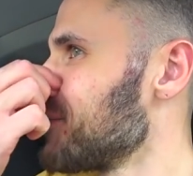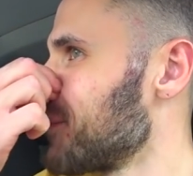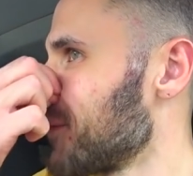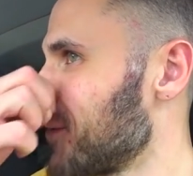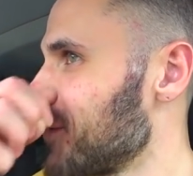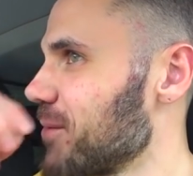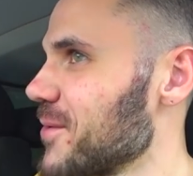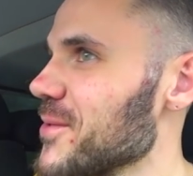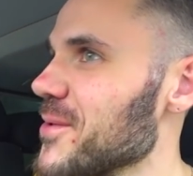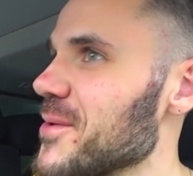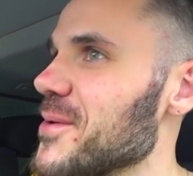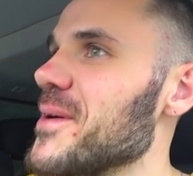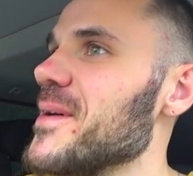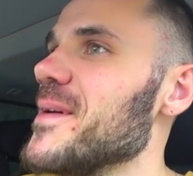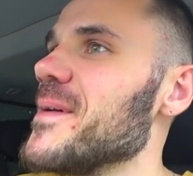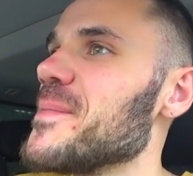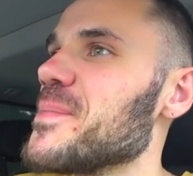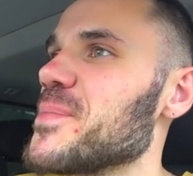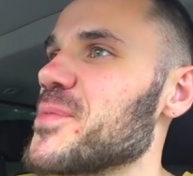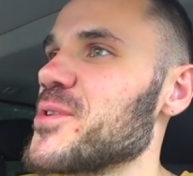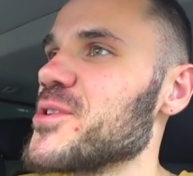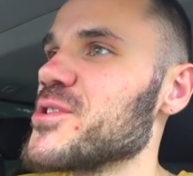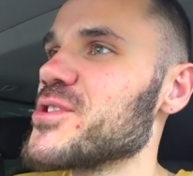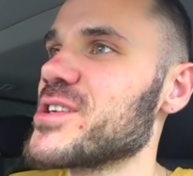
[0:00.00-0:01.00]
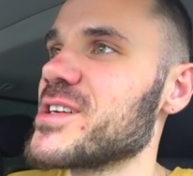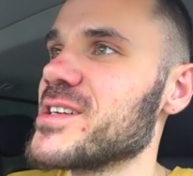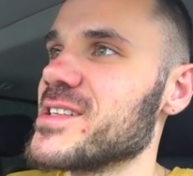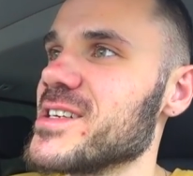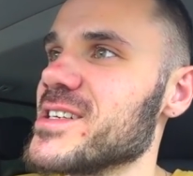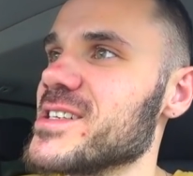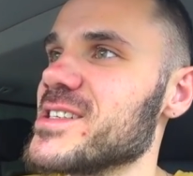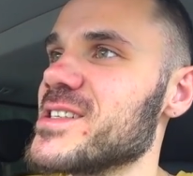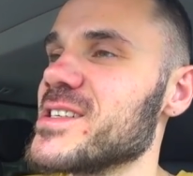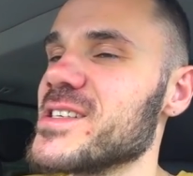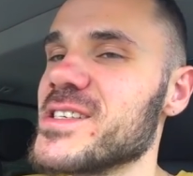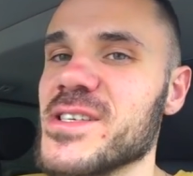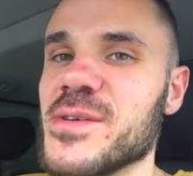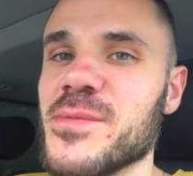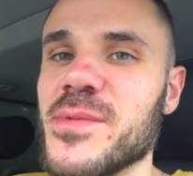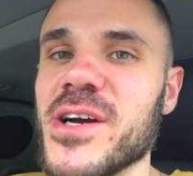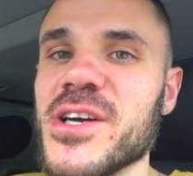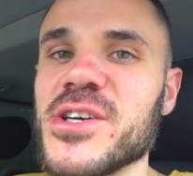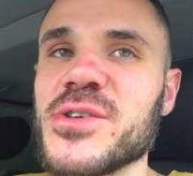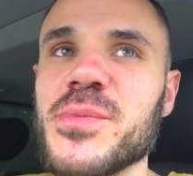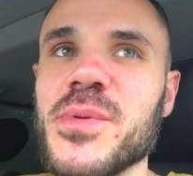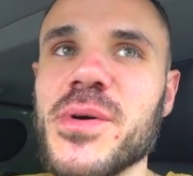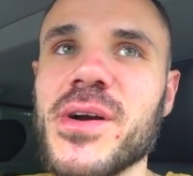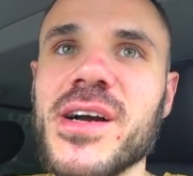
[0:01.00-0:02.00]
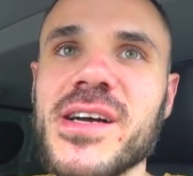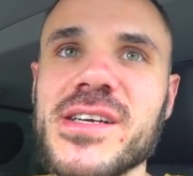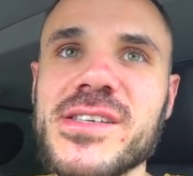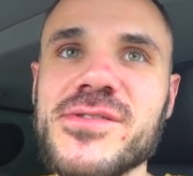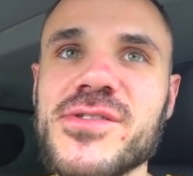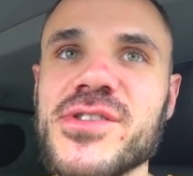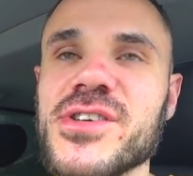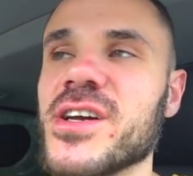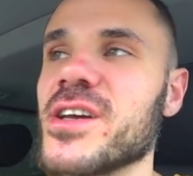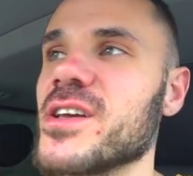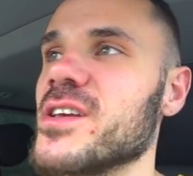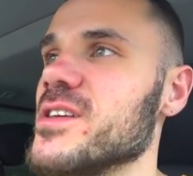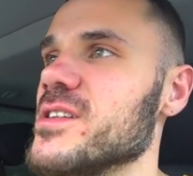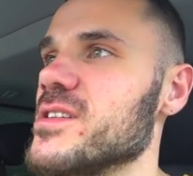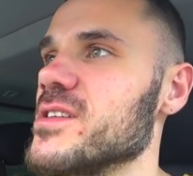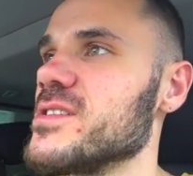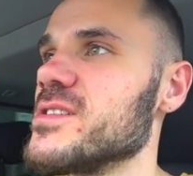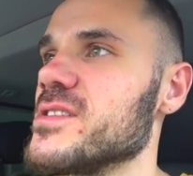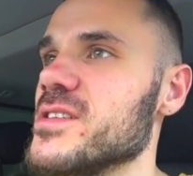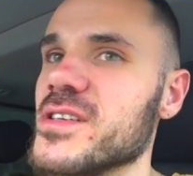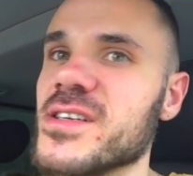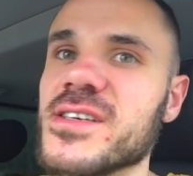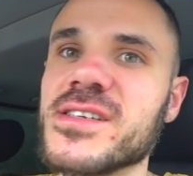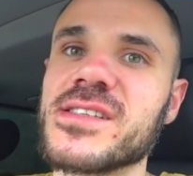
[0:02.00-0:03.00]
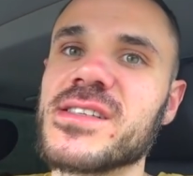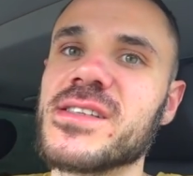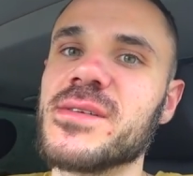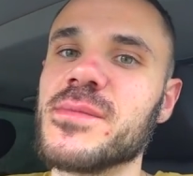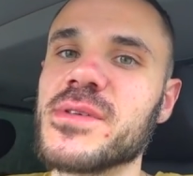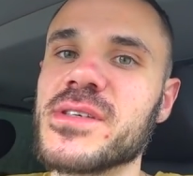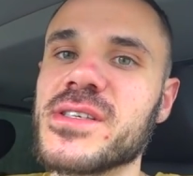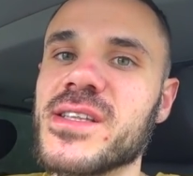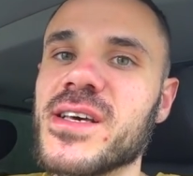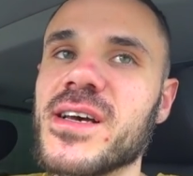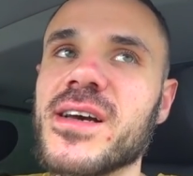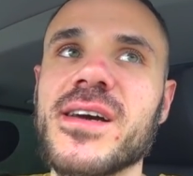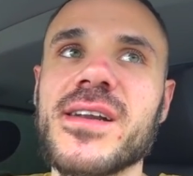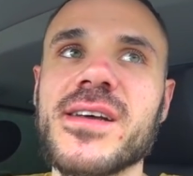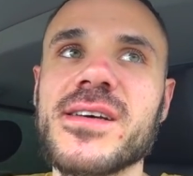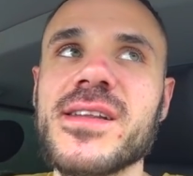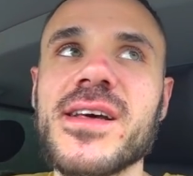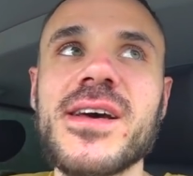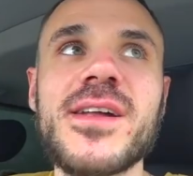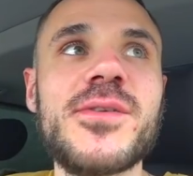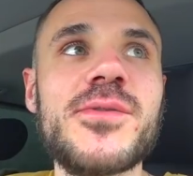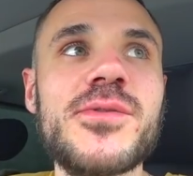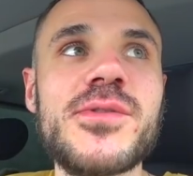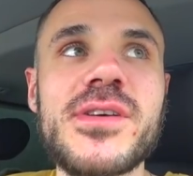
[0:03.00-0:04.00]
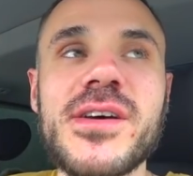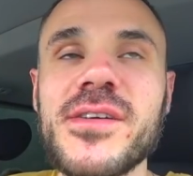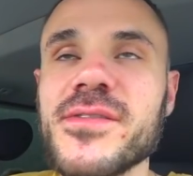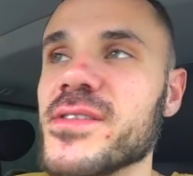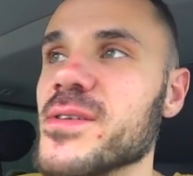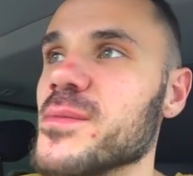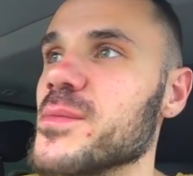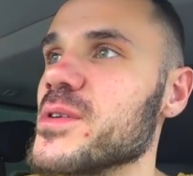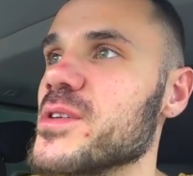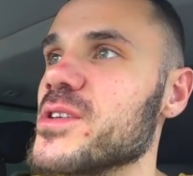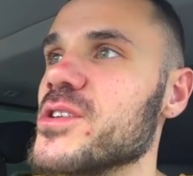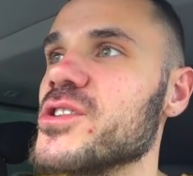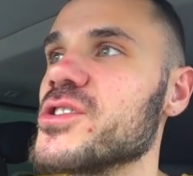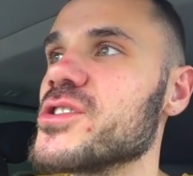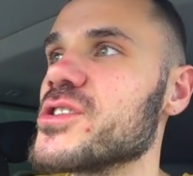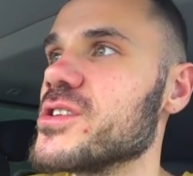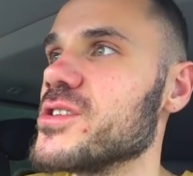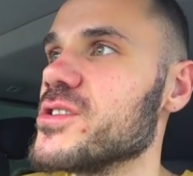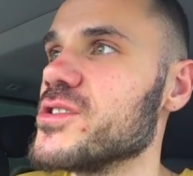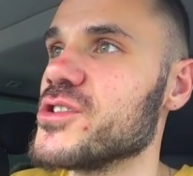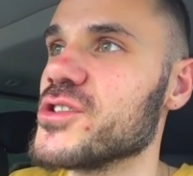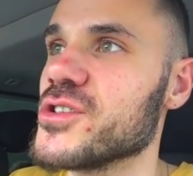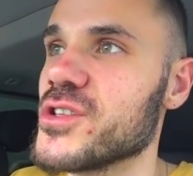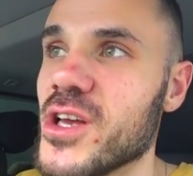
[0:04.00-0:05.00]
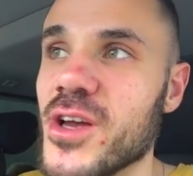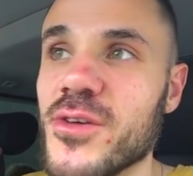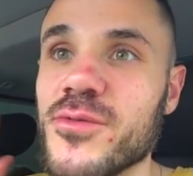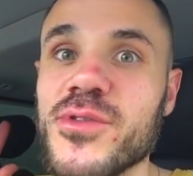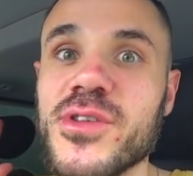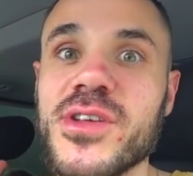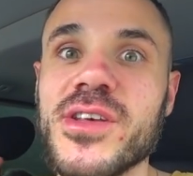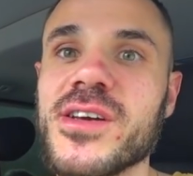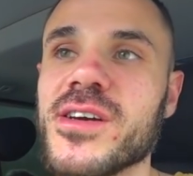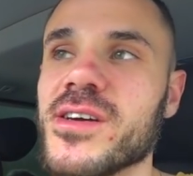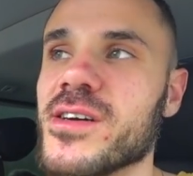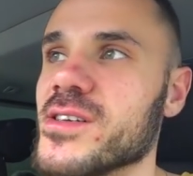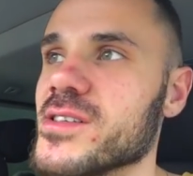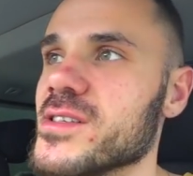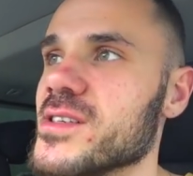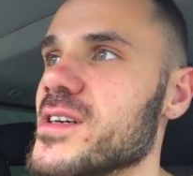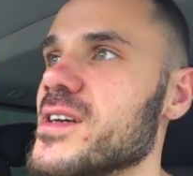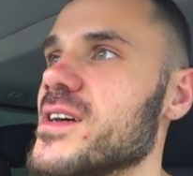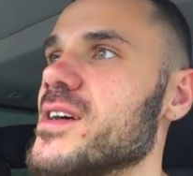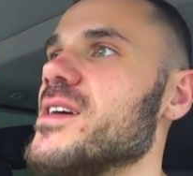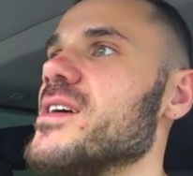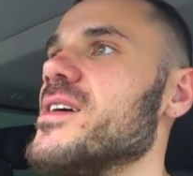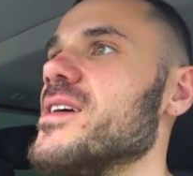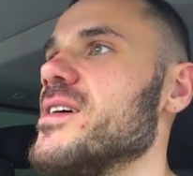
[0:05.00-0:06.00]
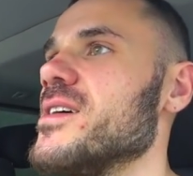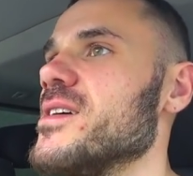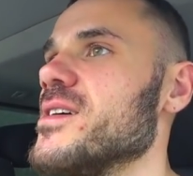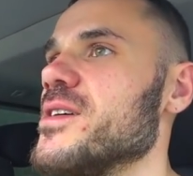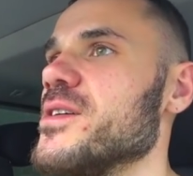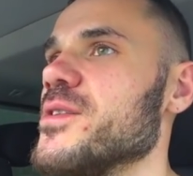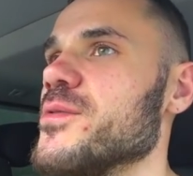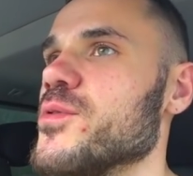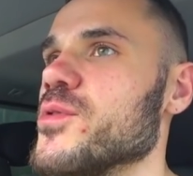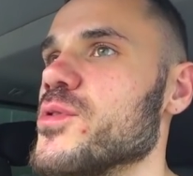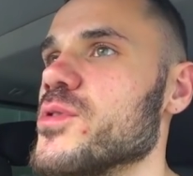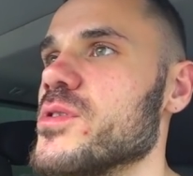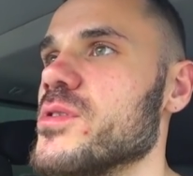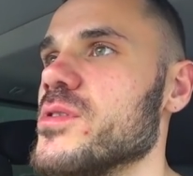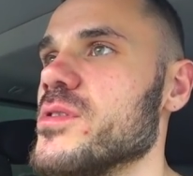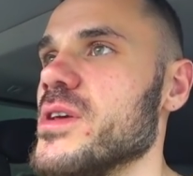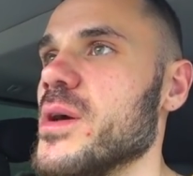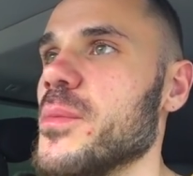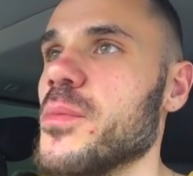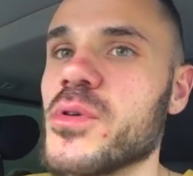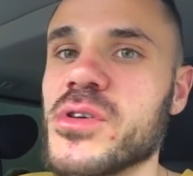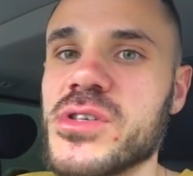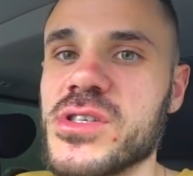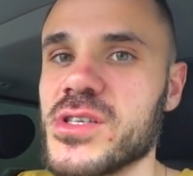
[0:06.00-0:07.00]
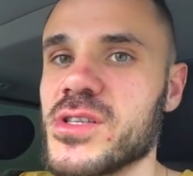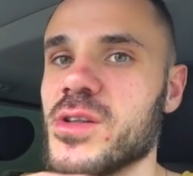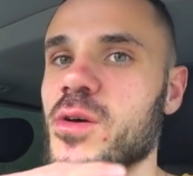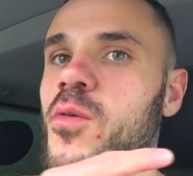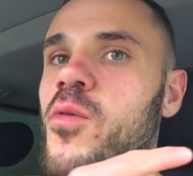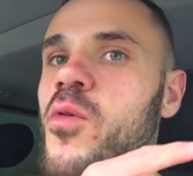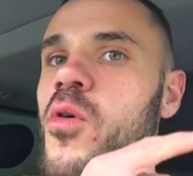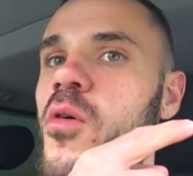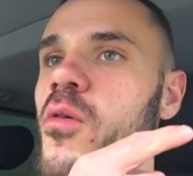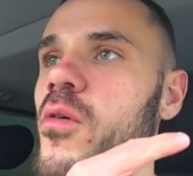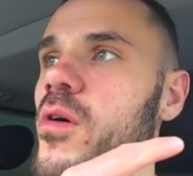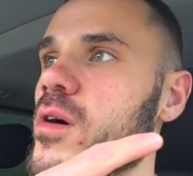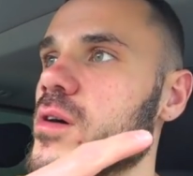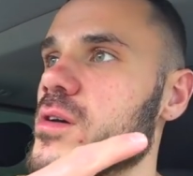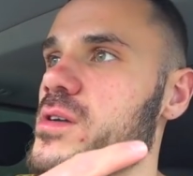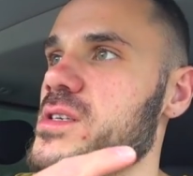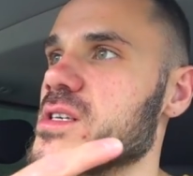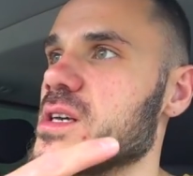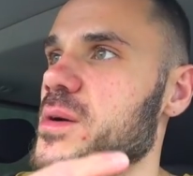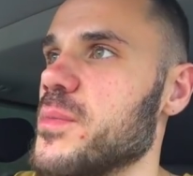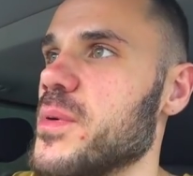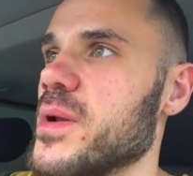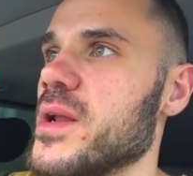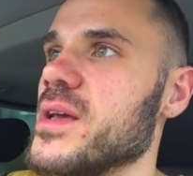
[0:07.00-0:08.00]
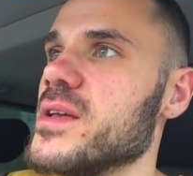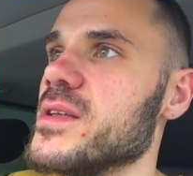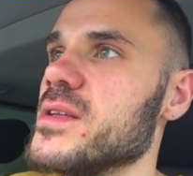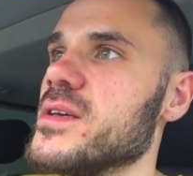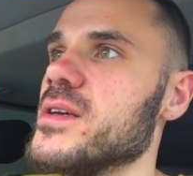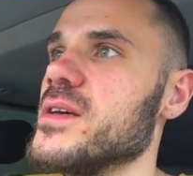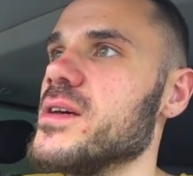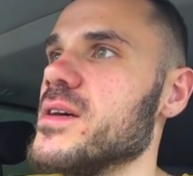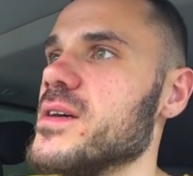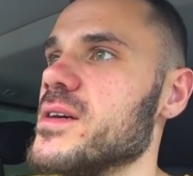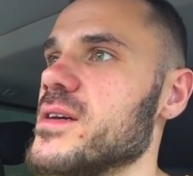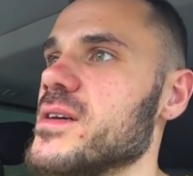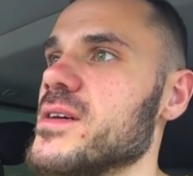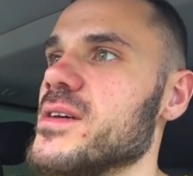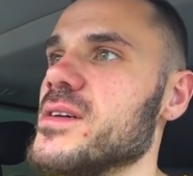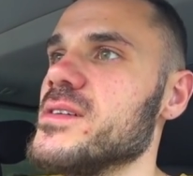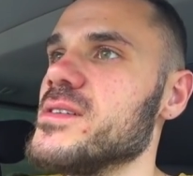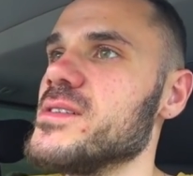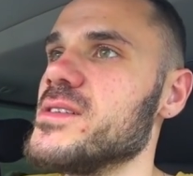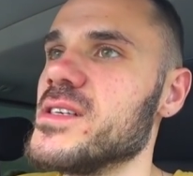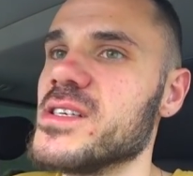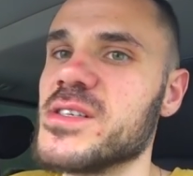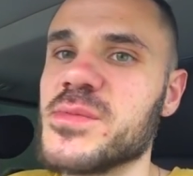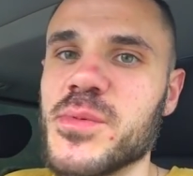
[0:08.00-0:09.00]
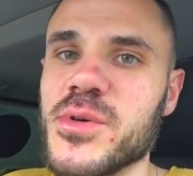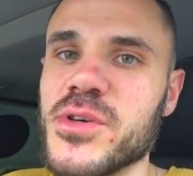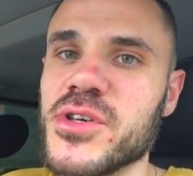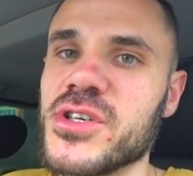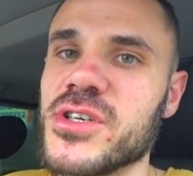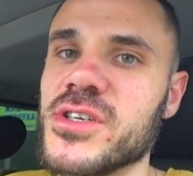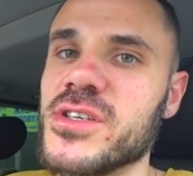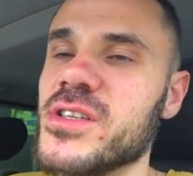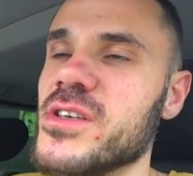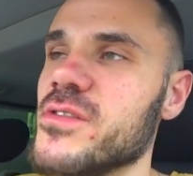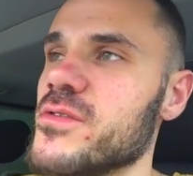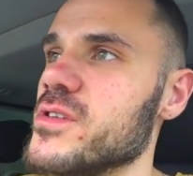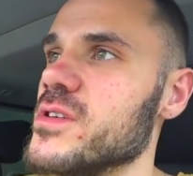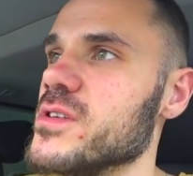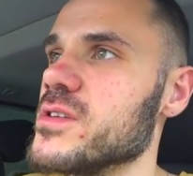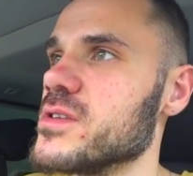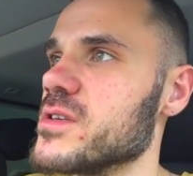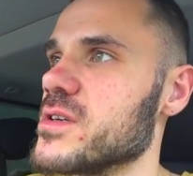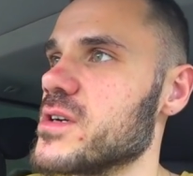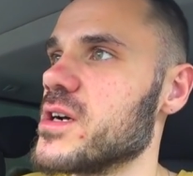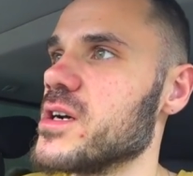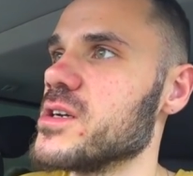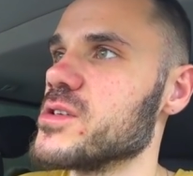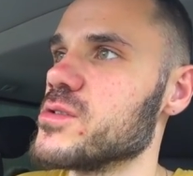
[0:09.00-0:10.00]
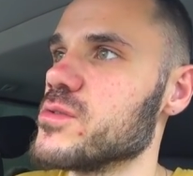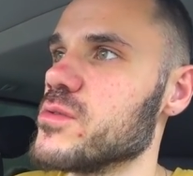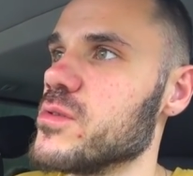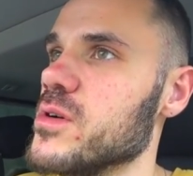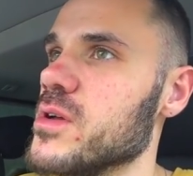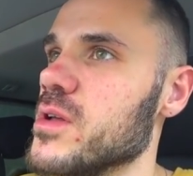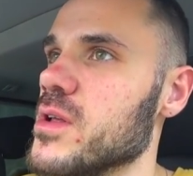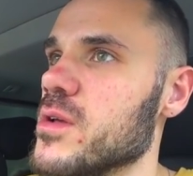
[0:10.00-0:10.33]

И походу тоже, когда ты снимаешь, показываешь какие-то интересные места, города, люди автоматически начинают ехать. И вот я просто такого скопления здесь машин не видел ни разу.